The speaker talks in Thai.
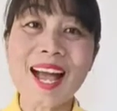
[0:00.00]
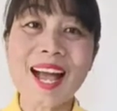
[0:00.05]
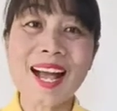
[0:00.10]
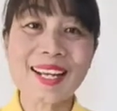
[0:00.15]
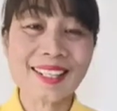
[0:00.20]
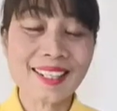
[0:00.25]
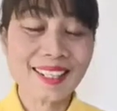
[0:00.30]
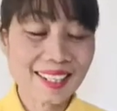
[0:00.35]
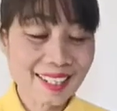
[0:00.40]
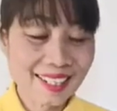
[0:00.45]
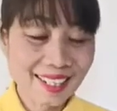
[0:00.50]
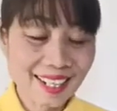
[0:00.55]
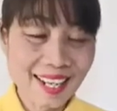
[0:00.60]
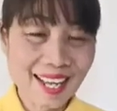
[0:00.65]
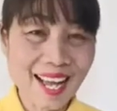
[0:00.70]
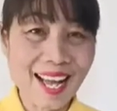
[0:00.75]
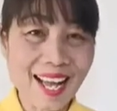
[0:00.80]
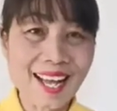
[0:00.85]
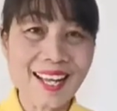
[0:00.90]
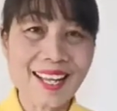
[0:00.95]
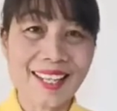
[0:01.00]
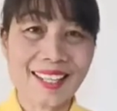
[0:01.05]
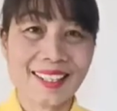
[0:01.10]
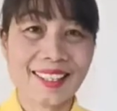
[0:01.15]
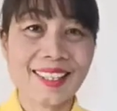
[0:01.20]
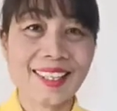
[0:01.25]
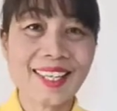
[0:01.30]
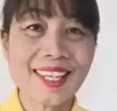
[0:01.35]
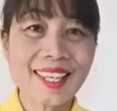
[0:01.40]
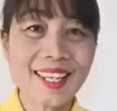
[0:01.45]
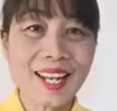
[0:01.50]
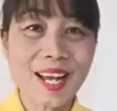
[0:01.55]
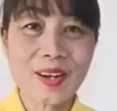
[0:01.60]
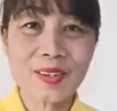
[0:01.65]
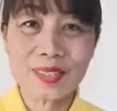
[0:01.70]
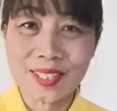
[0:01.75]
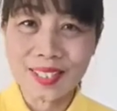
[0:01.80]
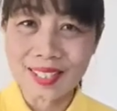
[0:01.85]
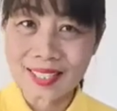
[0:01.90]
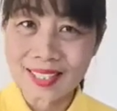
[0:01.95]
ยากเลยนะคะ ที่เรา
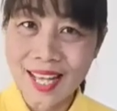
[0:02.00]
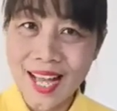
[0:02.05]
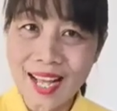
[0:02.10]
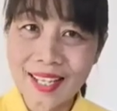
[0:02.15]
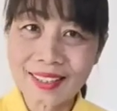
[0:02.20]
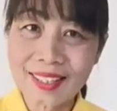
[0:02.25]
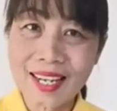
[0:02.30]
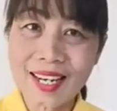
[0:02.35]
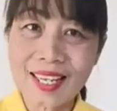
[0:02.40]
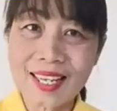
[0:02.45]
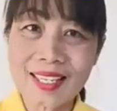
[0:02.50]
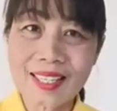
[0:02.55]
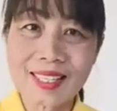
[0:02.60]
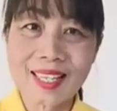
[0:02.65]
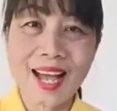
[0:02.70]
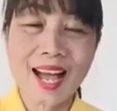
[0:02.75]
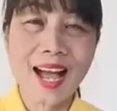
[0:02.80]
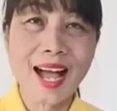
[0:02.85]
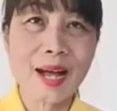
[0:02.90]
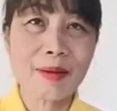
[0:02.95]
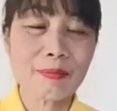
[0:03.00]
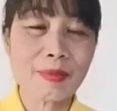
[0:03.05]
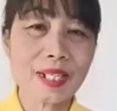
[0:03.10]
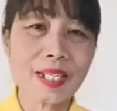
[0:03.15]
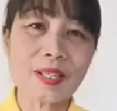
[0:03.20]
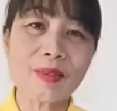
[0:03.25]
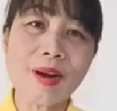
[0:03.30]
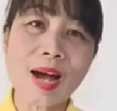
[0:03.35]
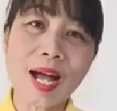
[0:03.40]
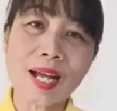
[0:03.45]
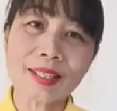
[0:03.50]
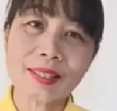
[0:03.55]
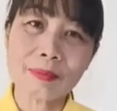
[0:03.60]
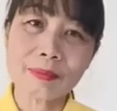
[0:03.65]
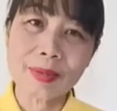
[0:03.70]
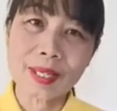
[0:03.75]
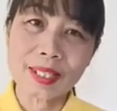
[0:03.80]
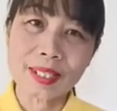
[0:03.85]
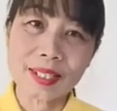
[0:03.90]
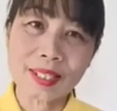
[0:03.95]
จะสร้างทะเลสาบหรือว่า
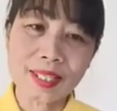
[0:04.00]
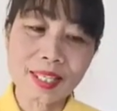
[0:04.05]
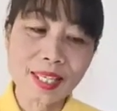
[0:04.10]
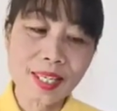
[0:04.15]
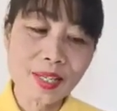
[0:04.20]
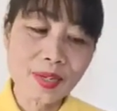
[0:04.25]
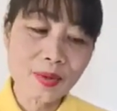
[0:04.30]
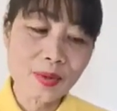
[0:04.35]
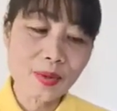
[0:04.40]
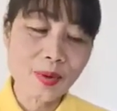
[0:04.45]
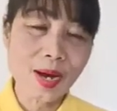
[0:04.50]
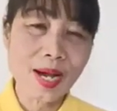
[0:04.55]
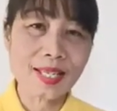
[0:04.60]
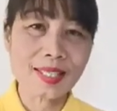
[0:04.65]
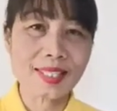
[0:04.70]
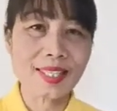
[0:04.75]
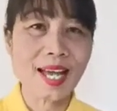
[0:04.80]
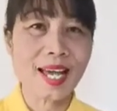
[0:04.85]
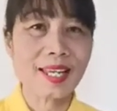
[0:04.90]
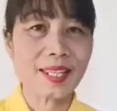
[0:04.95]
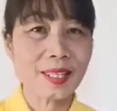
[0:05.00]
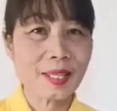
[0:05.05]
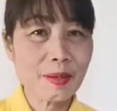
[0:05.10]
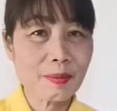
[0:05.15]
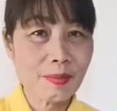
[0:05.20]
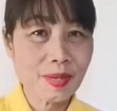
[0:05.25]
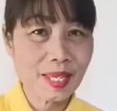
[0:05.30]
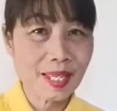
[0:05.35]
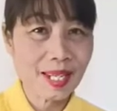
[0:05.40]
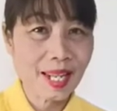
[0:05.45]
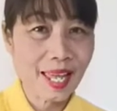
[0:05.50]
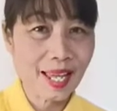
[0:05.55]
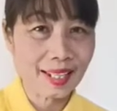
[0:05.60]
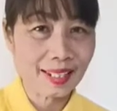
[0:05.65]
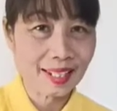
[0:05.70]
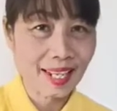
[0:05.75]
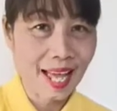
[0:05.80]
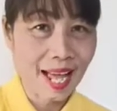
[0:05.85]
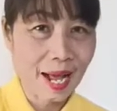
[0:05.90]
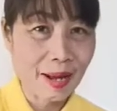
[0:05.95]
เป็นที่อยู่อาศัยที่มีแหล่ง
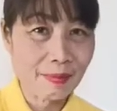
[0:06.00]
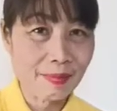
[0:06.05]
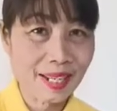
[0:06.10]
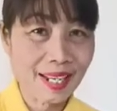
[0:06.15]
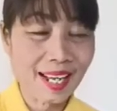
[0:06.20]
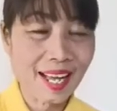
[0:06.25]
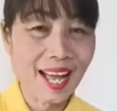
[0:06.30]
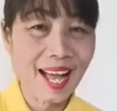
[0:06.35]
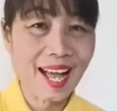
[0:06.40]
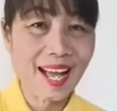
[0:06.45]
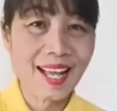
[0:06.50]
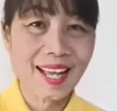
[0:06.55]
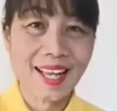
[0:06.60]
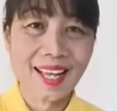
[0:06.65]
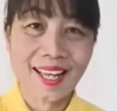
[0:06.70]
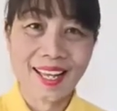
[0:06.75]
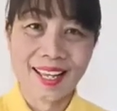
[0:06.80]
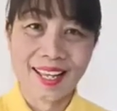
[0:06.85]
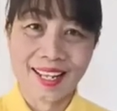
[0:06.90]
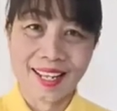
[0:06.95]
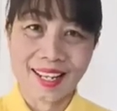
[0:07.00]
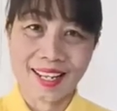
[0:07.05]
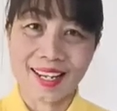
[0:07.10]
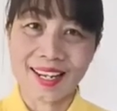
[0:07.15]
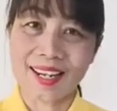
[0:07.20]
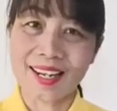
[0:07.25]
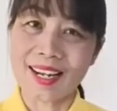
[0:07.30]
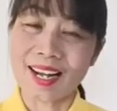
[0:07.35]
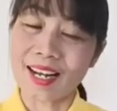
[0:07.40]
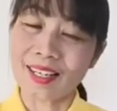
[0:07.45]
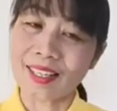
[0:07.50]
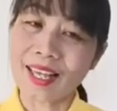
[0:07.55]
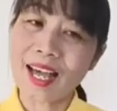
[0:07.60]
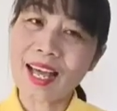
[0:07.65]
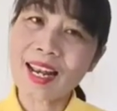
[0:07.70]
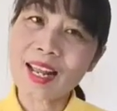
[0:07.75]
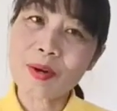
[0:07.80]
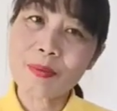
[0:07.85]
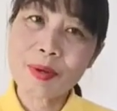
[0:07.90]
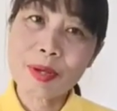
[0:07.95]
น้ำนะคะเอ่อถ้า
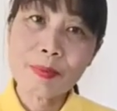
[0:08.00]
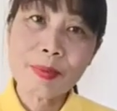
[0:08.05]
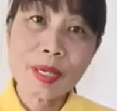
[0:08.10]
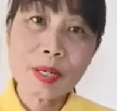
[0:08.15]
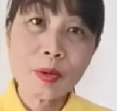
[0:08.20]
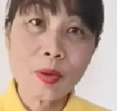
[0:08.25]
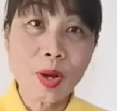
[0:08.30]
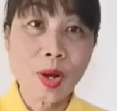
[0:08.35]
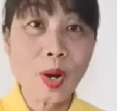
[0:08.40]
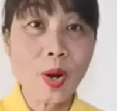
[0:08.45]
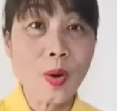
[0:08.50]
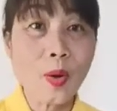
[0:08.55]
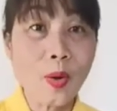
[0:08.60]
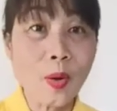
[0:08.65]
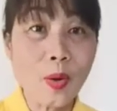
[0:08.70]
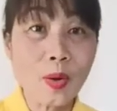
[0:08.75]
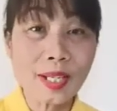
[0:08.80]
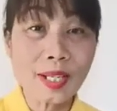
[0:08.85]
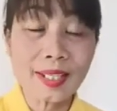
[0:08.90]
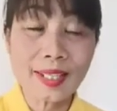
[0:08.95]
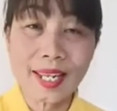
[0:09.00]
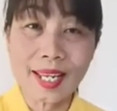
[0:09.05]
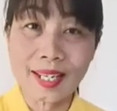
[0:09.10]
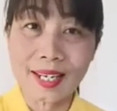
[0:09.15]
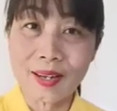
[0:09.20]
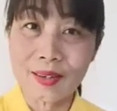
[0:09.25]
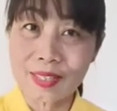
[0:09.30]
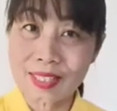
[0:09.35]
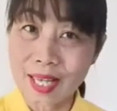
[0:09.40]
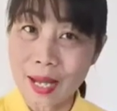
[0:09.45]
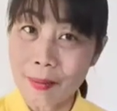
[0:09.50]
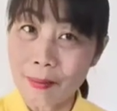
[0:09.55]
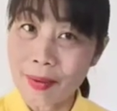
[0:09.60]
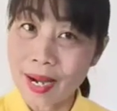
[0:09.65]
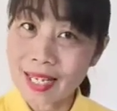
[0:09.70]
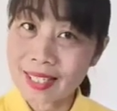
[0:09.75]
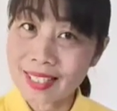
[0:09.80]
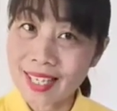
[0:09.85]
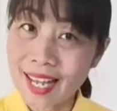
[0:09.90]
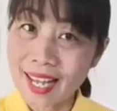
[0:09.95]
เราไม่มีคนโลเด็ก ๆ เราสา
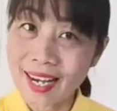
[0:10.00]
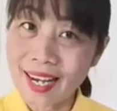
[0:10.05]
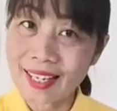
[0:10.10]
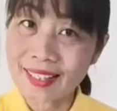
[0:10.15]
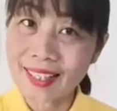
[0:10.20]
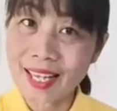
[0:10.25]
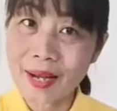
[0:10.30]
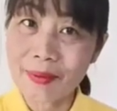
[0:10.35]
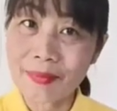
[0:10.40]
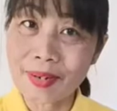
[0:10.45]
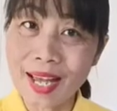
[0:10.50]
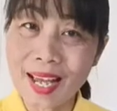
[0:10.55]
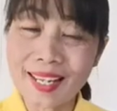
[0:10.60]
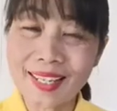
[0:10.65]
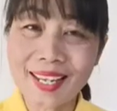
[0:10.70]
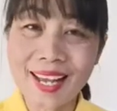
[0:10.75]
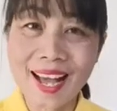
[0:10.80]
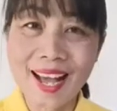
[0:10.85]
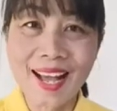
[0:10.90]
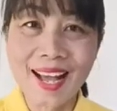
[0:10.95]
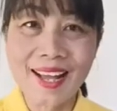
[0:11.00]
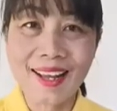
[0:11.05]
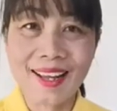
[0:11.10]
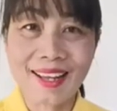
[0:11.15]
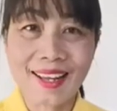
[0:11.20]
มารถใช้อะไรทานได้คะ